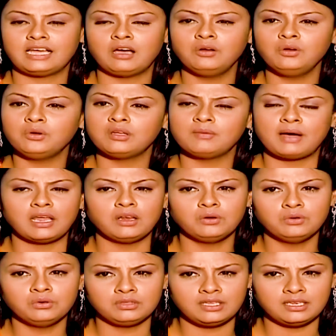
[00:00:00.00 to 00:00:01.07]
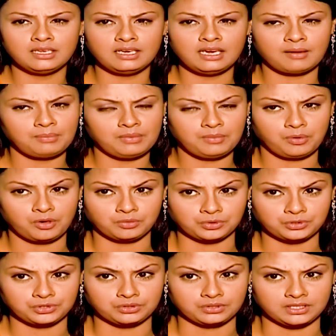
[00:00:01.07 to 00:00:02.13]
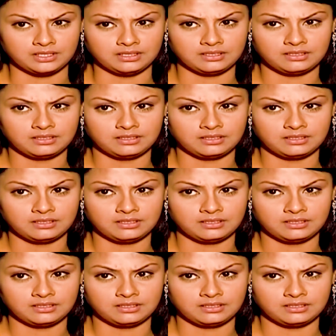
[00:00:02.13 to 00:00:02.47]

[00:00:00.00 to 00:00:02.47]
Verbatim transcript: তাহলে ওকে ভালো করতে গেলে আপনার পরামর্শ কি